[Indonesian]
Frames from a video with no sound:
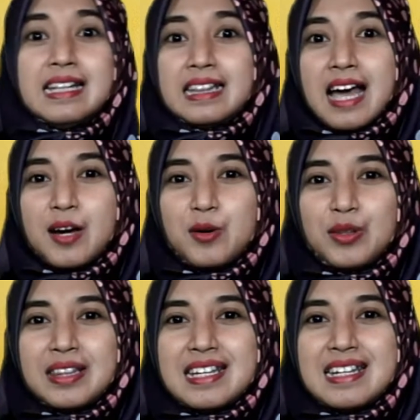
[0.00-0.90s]

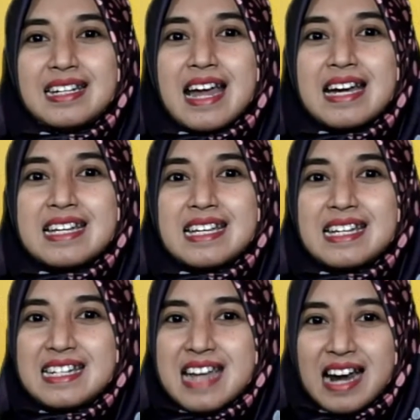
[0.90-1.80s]
ditakuti dan
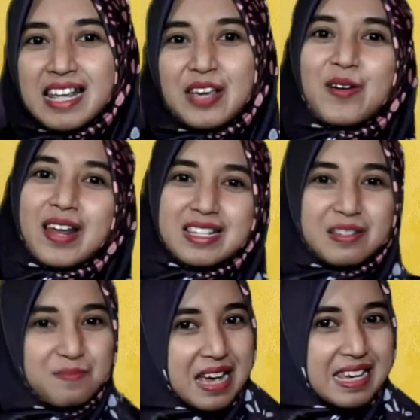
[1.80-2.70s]
dihindari oleh
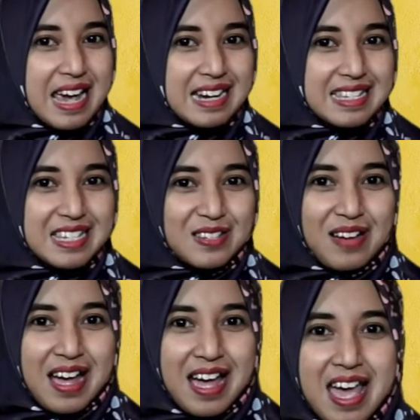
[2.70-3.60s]
sebagian
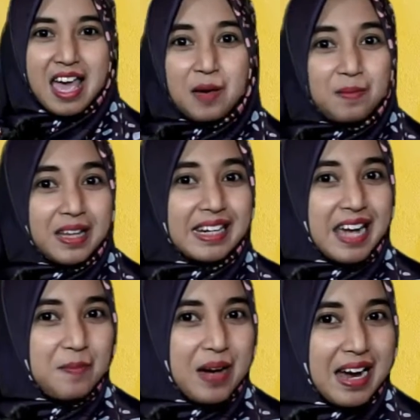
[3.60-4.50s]
siswa.
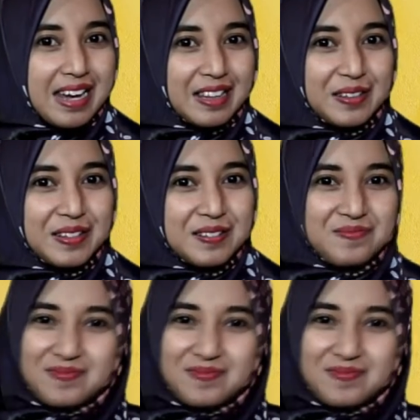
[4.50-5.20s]
Materi apakah itu?